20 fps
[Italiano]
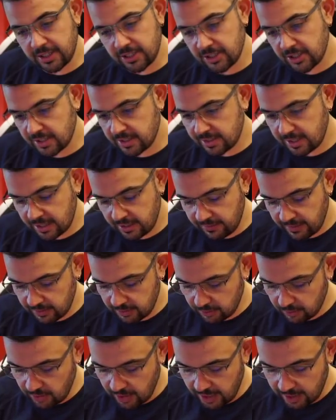già sta
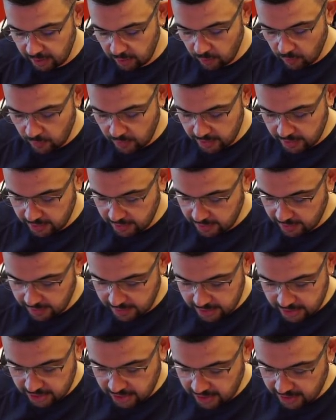arrivando Halloween,
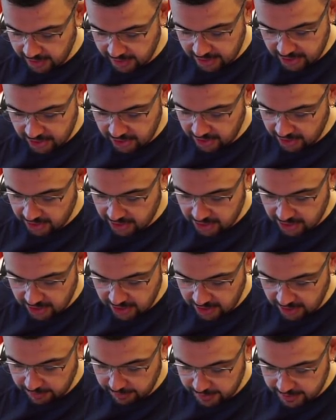eccetera, eccetera,
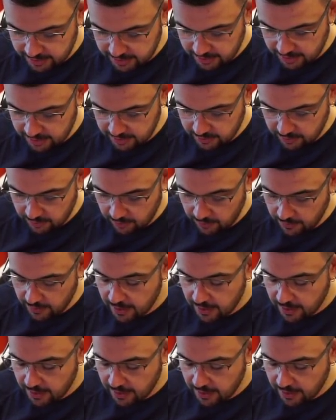eccetera. Pazzesco.